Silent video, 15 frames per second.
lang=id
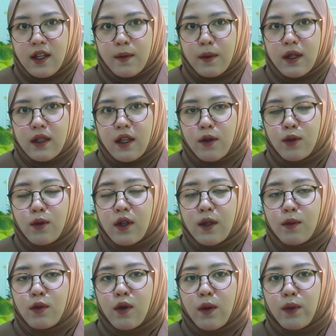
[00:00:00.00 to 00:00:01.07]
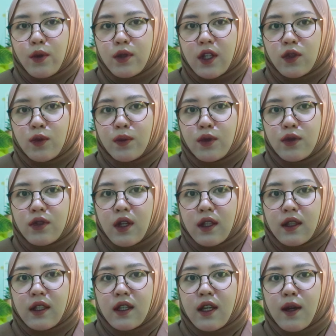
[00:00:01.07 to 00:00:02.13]
yang pada tahun 2021 berusia
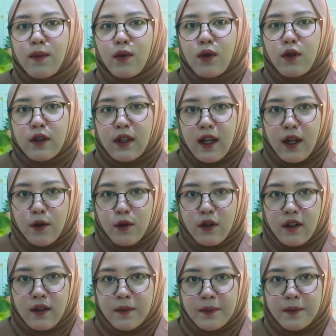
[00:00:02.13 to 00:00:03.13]
30 tahun.